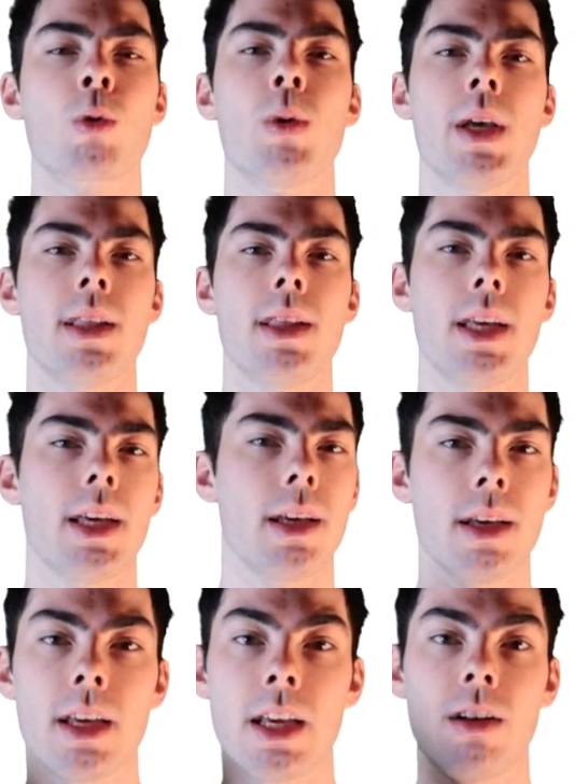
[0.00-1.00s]

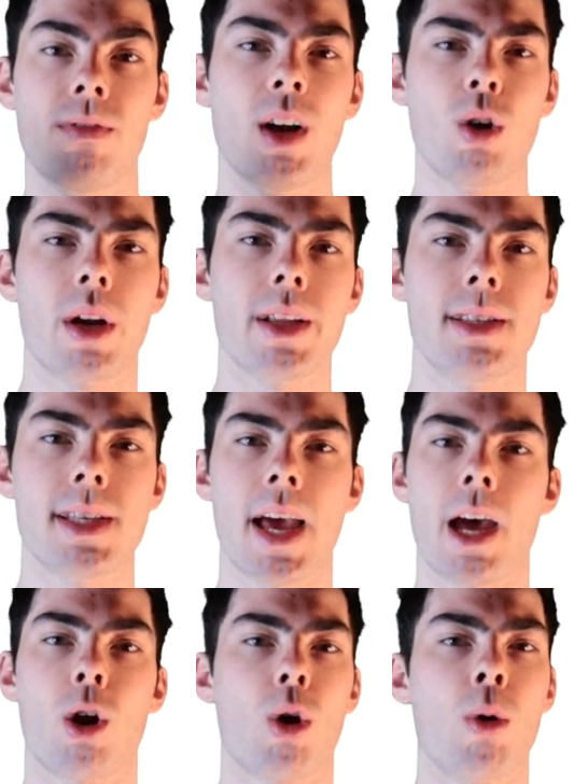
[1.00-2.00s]
Quindi il valore 0